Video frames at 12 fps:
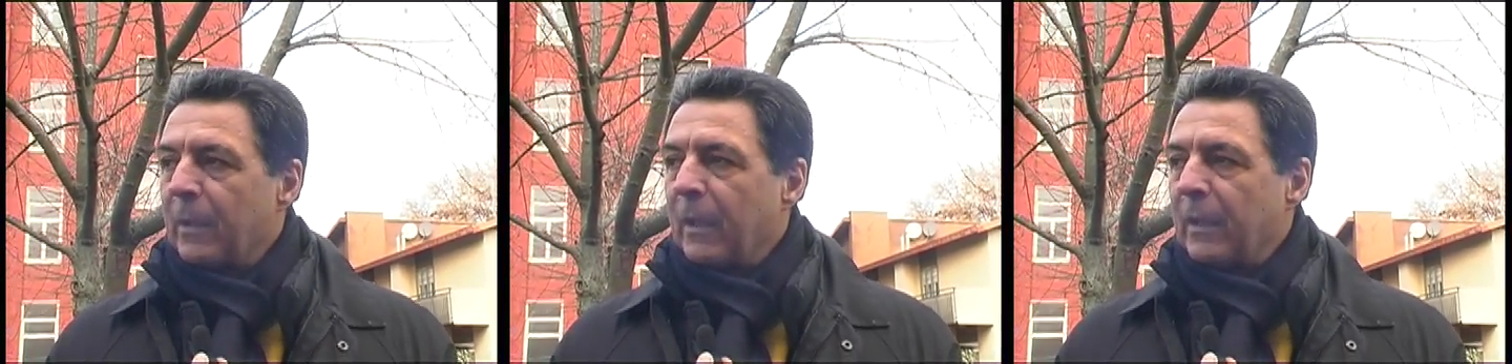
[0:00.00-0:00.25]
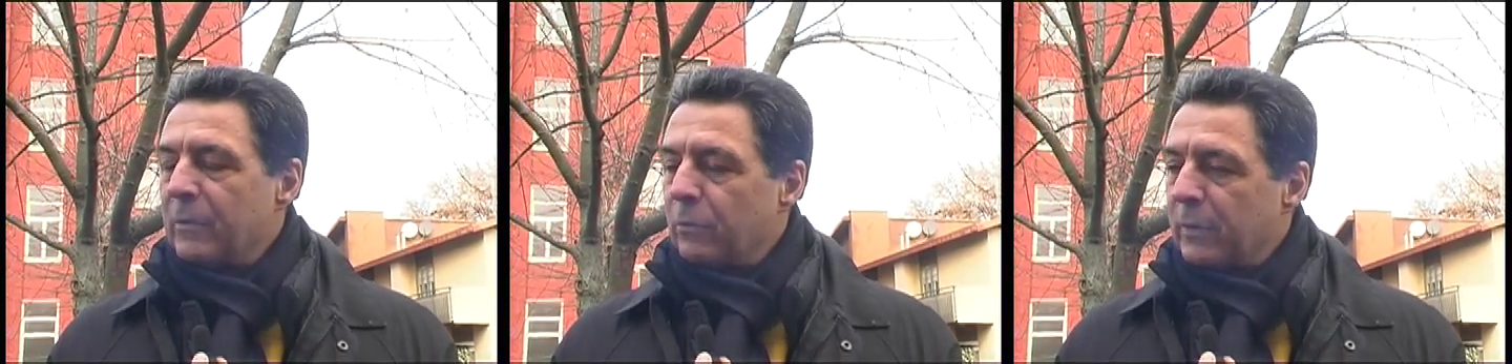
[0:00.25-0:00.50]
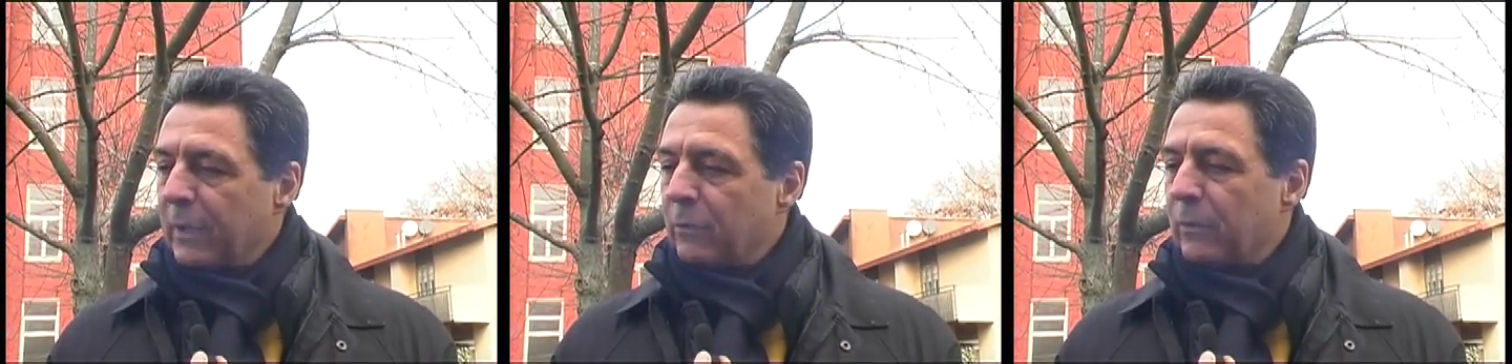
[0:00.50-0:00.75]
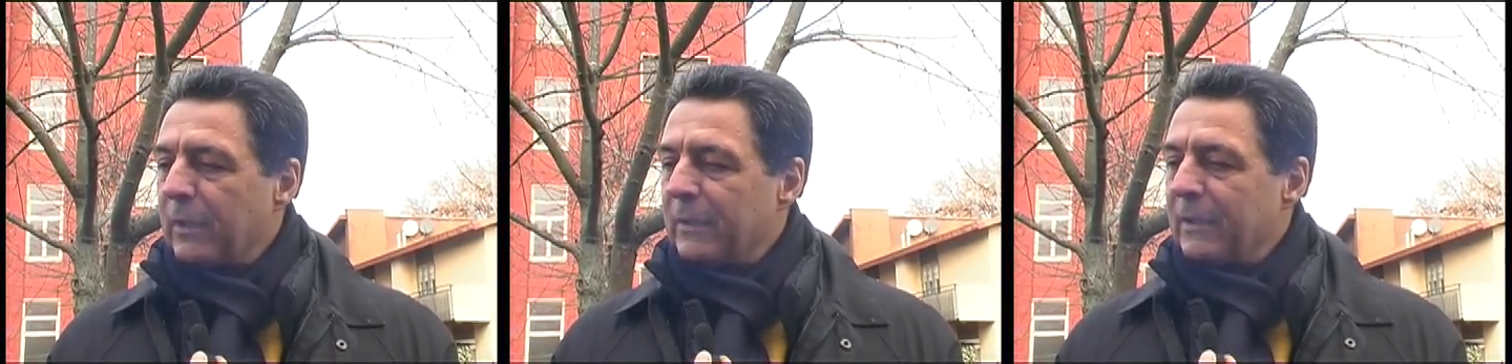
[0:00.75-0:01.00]
Il
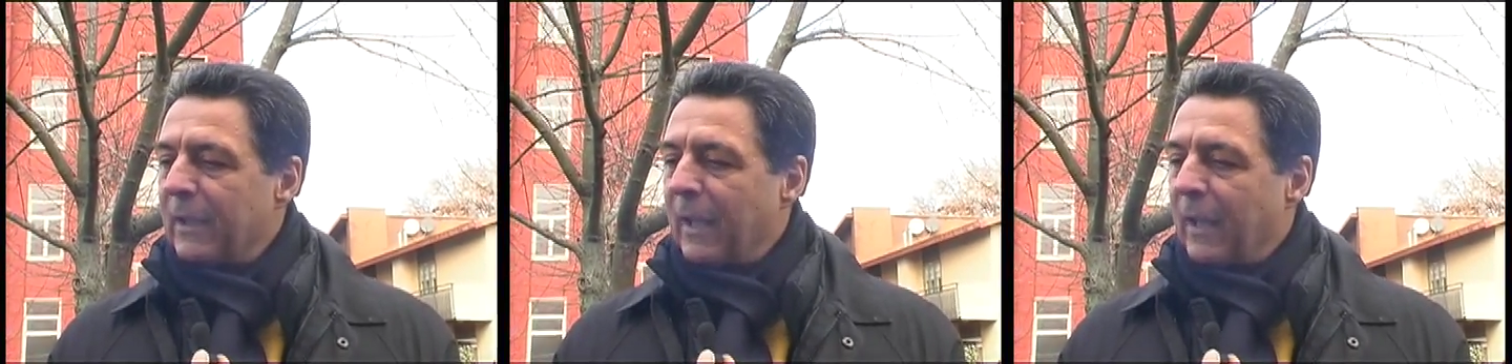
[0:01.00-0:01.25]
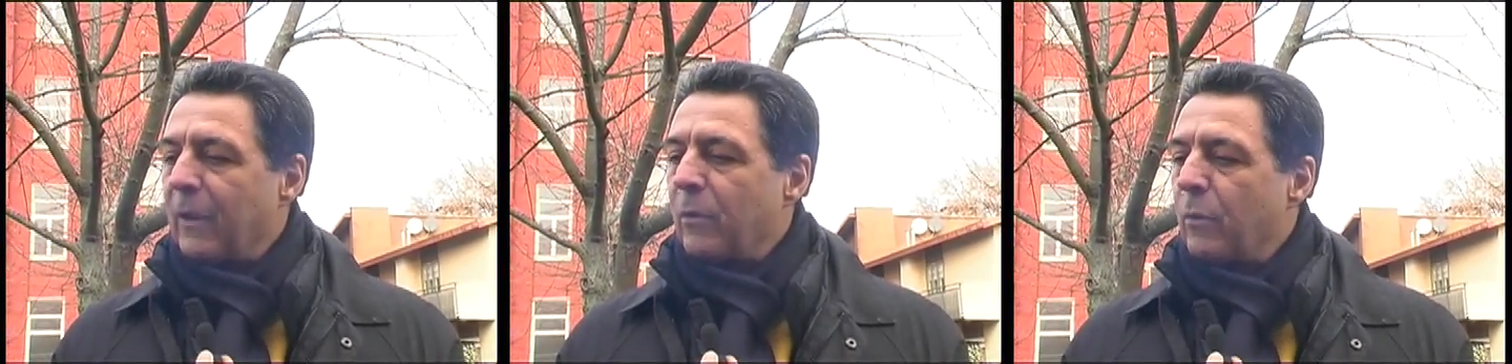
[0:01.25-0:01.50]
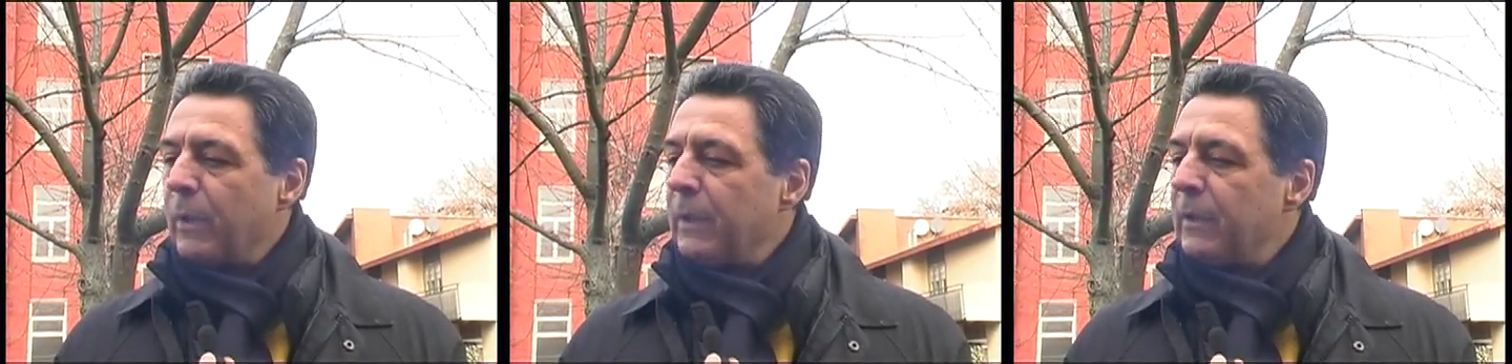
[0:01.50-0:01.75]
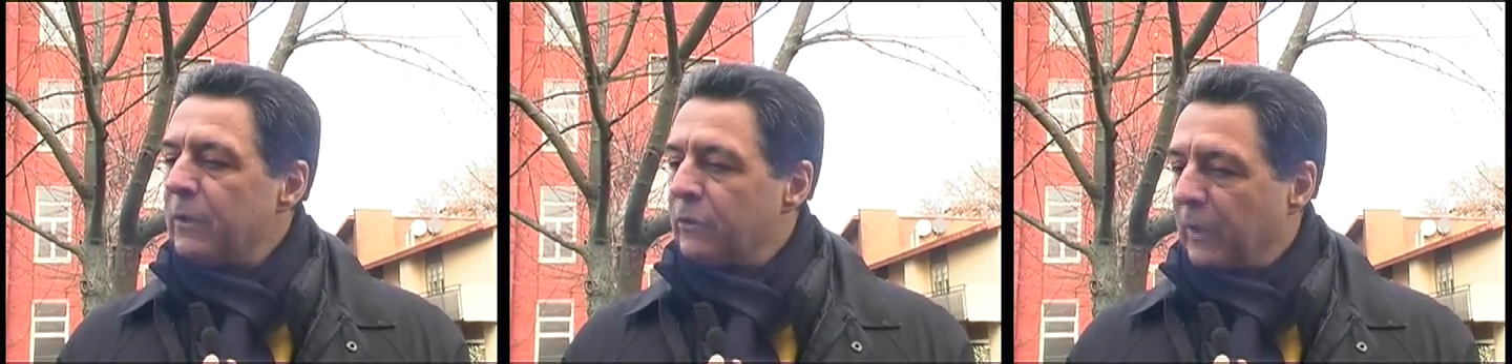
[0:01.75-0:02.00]
risultato che da
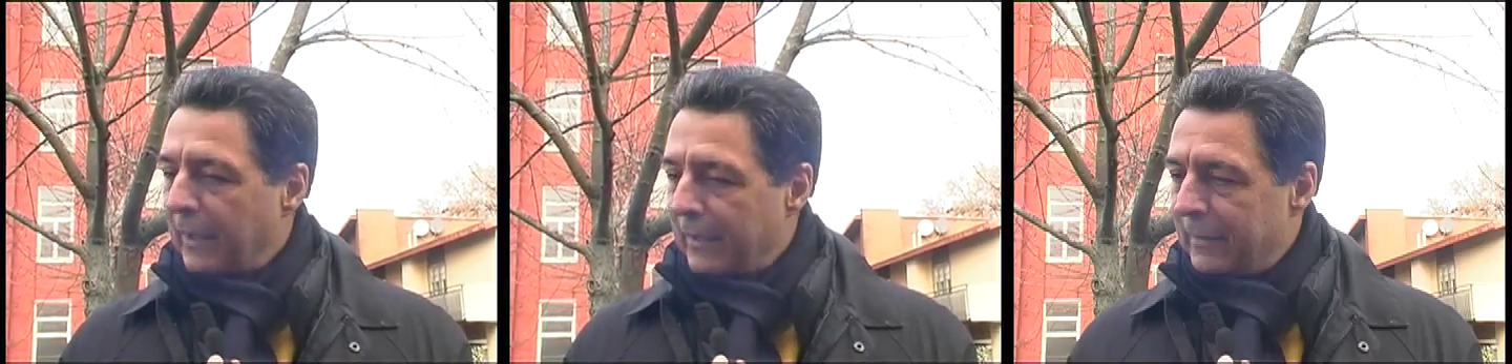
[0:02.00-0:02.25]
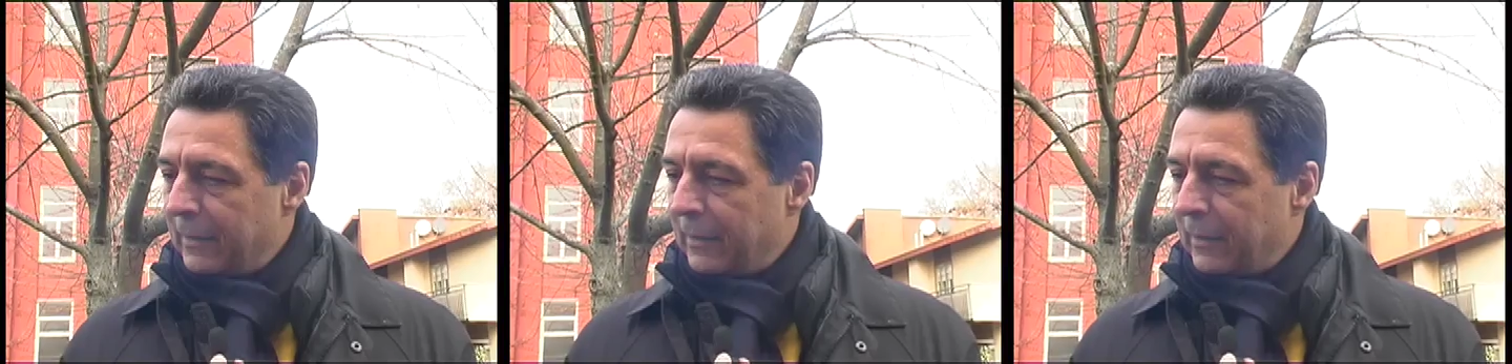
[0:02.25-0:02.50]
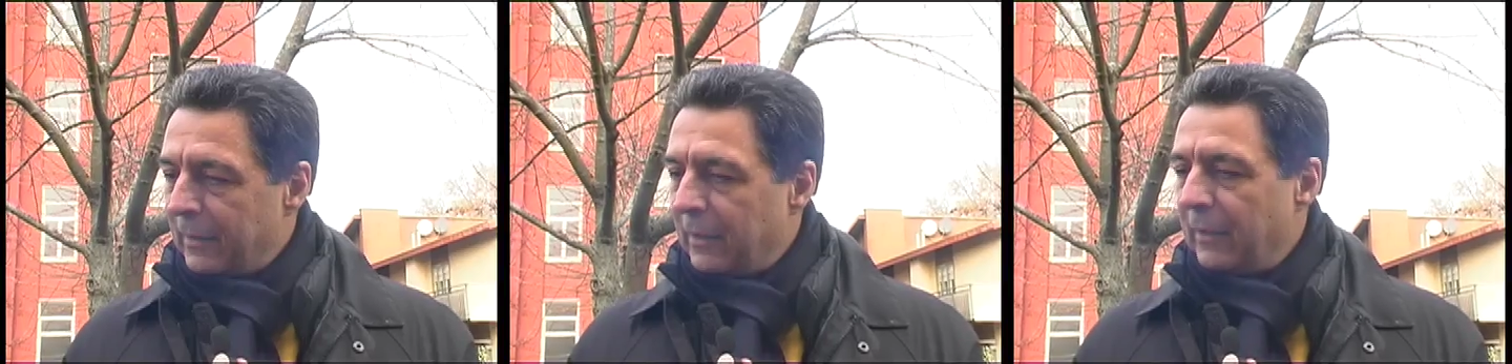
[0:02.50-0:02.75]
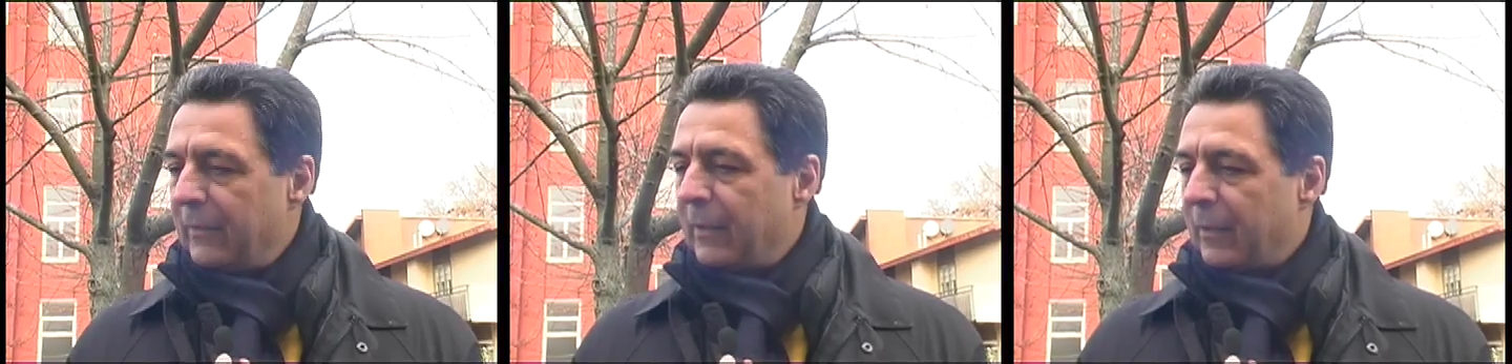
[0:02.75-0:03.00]
15 anni
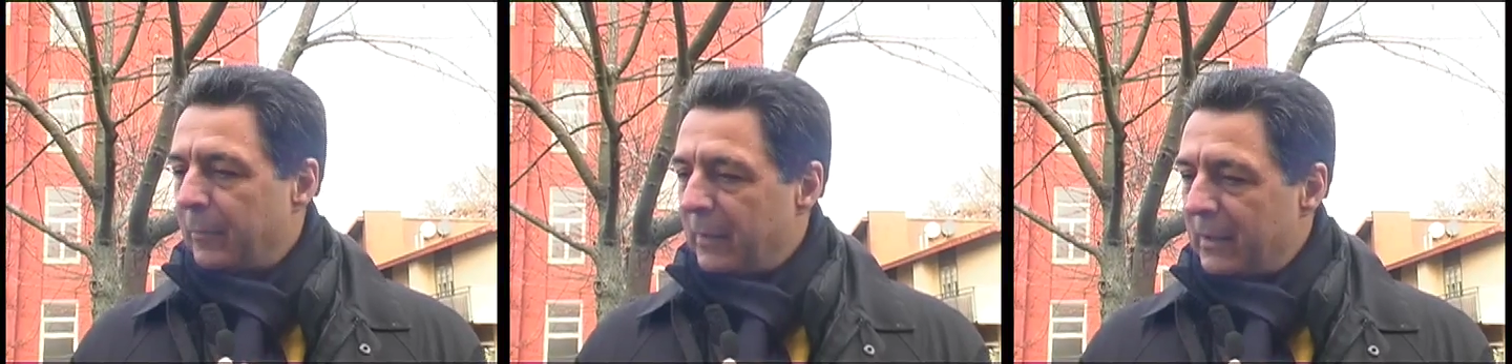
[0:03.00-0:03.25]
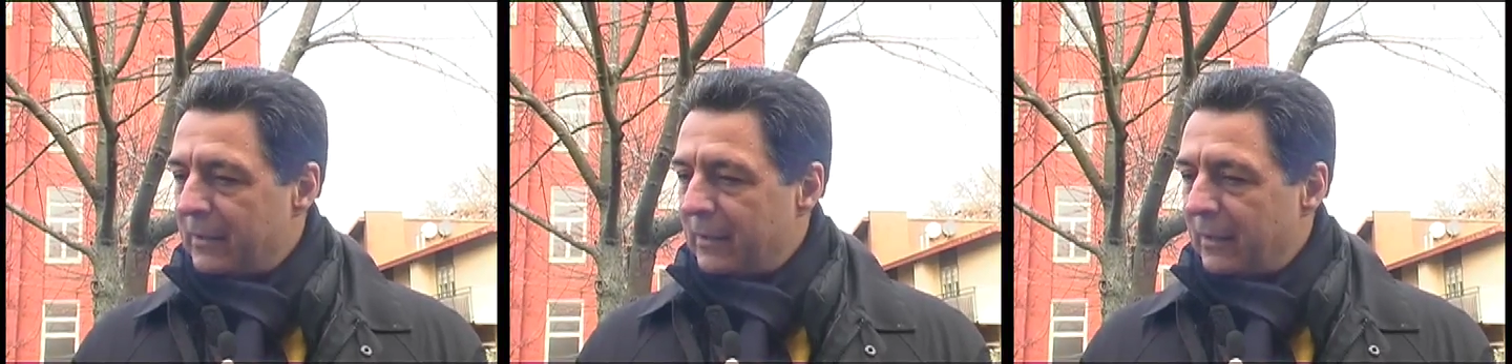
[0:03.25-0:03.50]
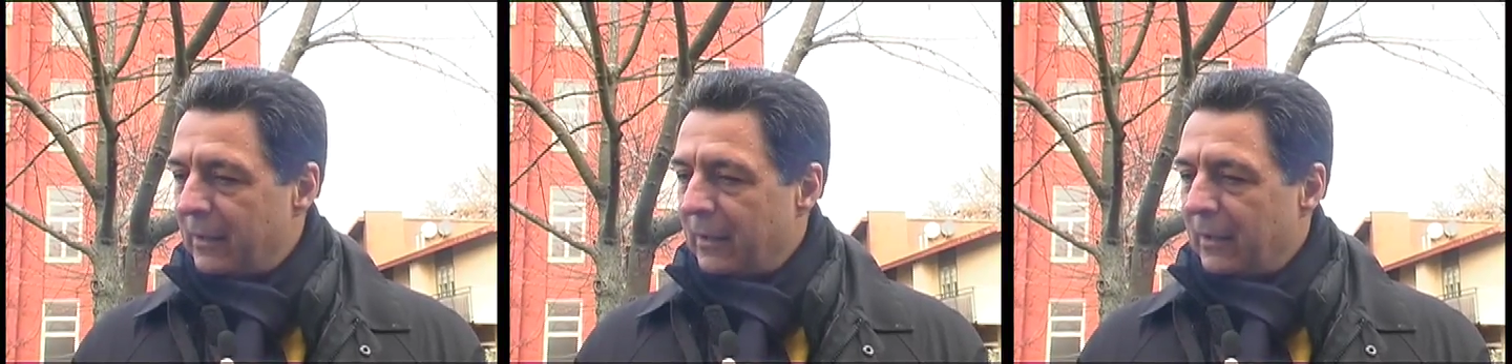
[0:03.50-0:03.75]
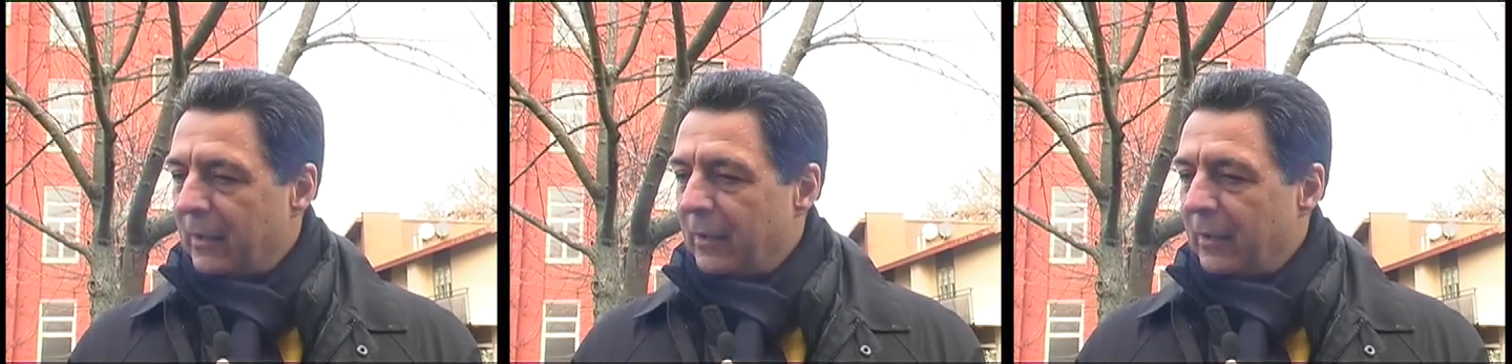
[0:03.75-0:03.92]
i viterbesi